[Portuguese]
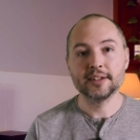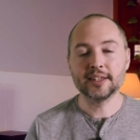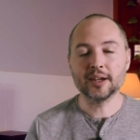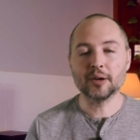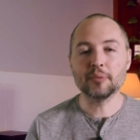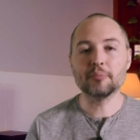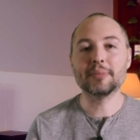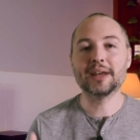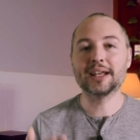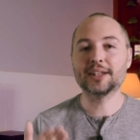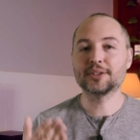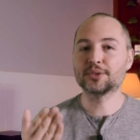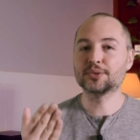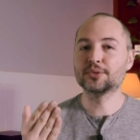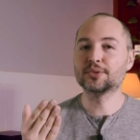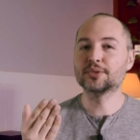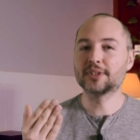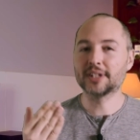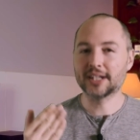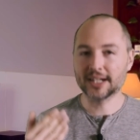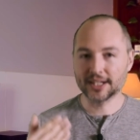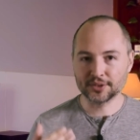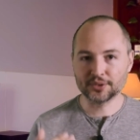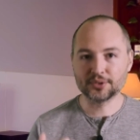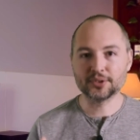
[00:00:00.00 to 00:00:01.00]
que é o um método
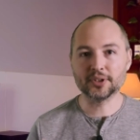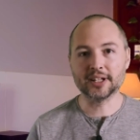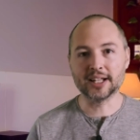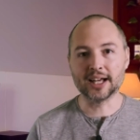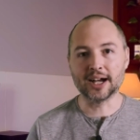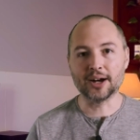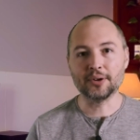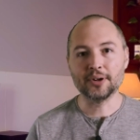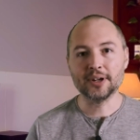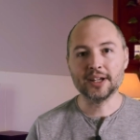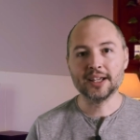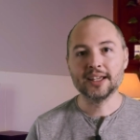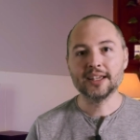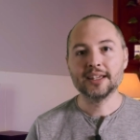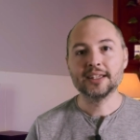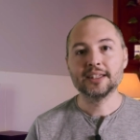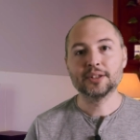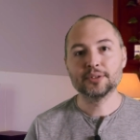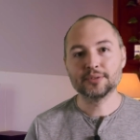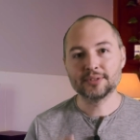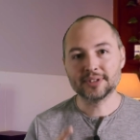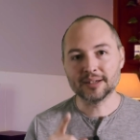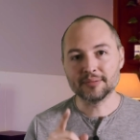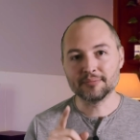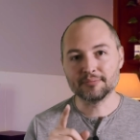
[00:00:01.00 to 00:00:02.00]
tradicional
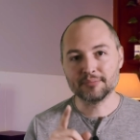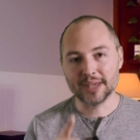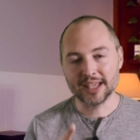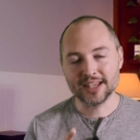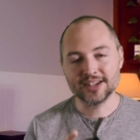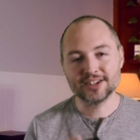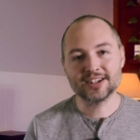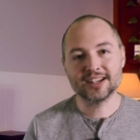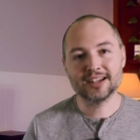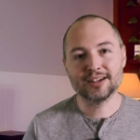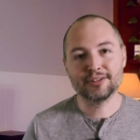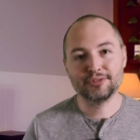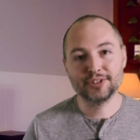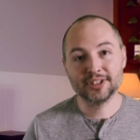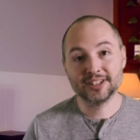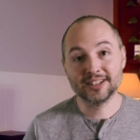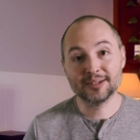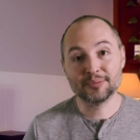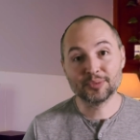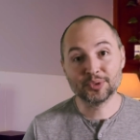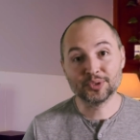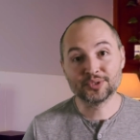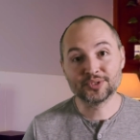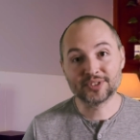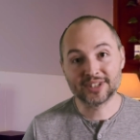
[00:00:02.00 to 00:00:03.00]
que eu também já havia
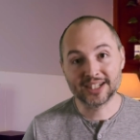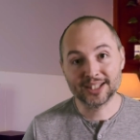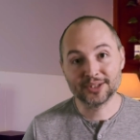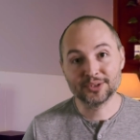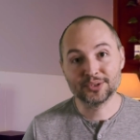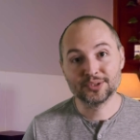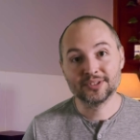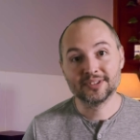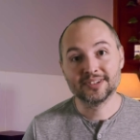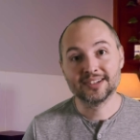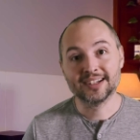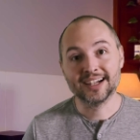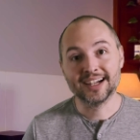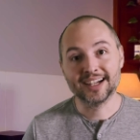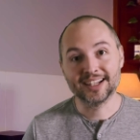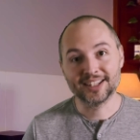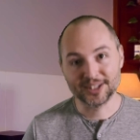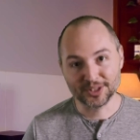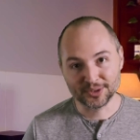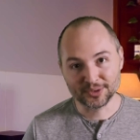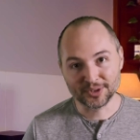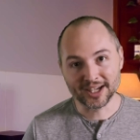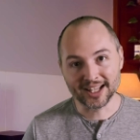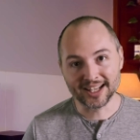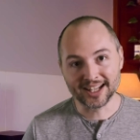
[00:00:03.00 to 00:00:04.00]
demonstrado
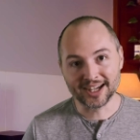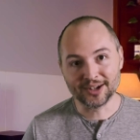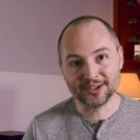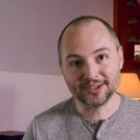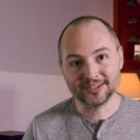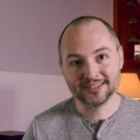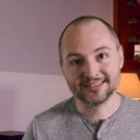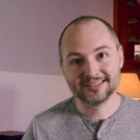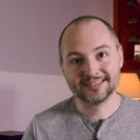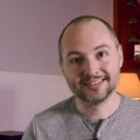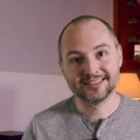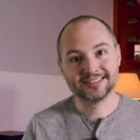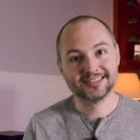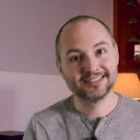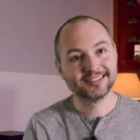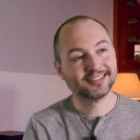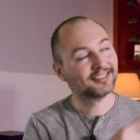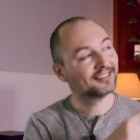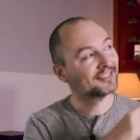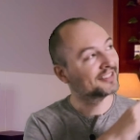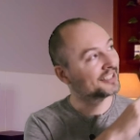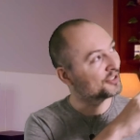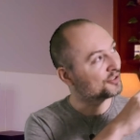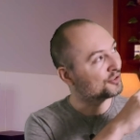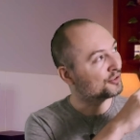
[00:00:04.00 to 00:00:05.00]
aqui no canal,
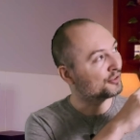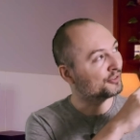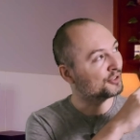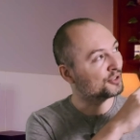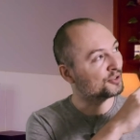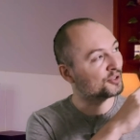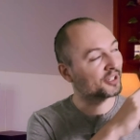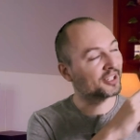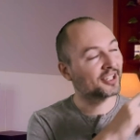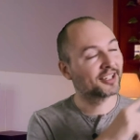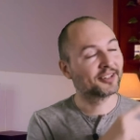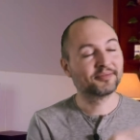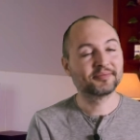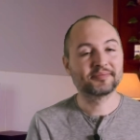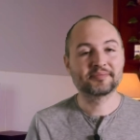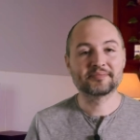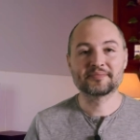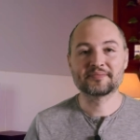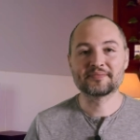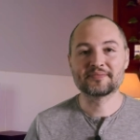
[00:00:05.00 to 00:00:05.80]
neste vídeo aqui.